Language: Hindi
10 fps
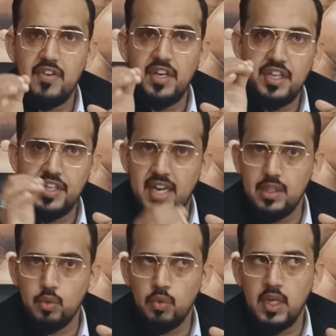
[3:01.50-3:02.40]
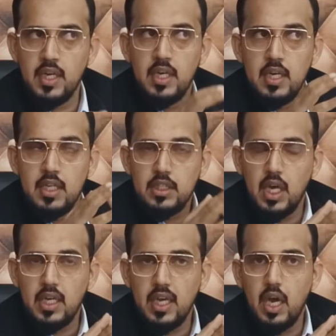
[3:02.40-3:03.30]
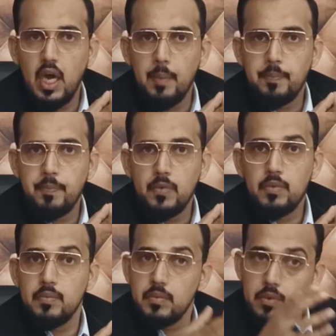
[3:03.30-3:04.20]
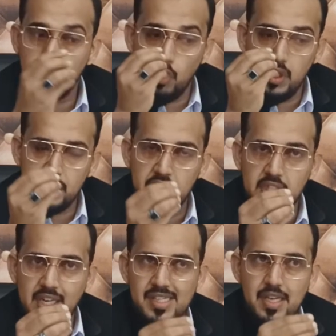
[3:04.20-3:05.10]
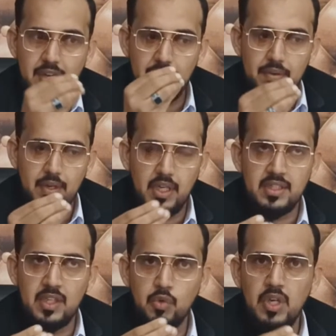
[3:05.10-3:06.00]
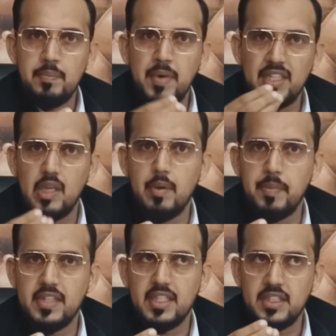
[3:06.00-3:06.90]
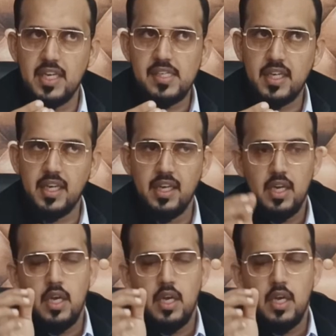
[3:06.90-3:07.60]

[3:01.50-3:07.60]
एवरी डिटेल दूंगा ताकि आपको अच्छी तरह से अंदरूनी बातें भी पता चल सके